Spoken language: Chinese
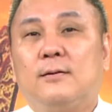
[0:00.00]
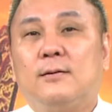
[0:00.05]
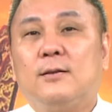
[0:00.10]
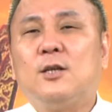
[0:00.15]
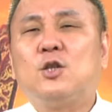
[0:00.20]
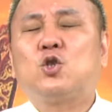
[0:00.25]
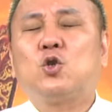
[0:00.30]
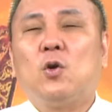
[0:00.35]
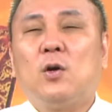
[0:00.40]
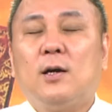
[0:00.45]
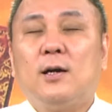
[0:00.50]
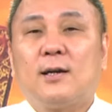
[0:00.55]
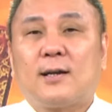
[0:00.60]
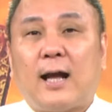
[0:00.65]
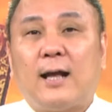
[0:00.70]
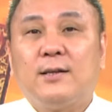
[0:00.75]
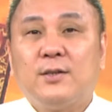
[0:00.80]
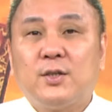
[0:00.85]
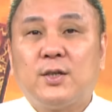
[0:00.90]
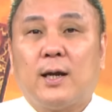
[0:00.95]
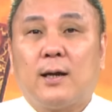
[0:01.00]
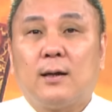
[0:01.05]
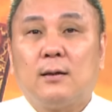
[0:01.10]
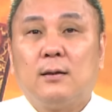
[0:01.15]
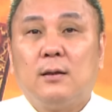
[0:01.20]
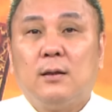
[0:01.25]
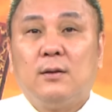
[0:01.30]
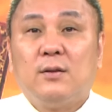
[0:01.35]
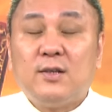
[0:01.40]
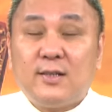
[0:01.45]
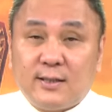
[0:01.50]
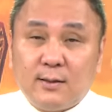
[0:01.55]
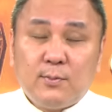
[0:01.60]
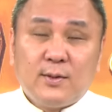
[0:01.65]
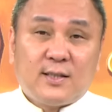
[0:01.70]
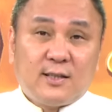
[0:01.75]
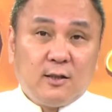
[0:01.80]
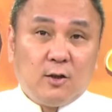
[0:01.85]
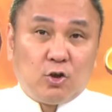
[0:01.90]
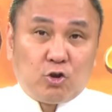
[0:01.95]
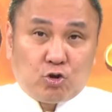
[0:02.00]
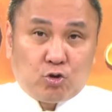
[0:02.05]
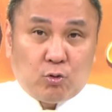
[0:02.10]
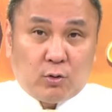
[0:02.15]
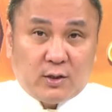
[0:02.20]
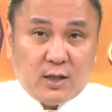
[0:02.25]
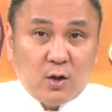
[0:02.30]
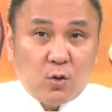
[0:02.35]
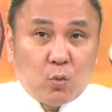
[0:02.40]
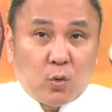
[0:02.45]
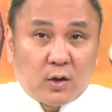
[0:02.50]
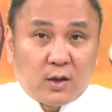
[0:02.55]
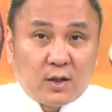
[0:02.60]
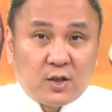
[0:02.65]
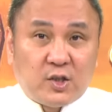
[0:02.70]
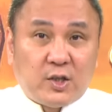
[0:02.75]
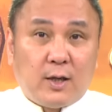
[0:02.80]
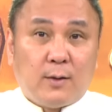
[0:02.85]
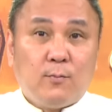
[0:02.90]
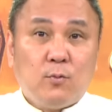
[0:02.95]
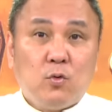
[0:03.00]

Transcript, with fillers: 你作何感想？你是不是只有锁定我的节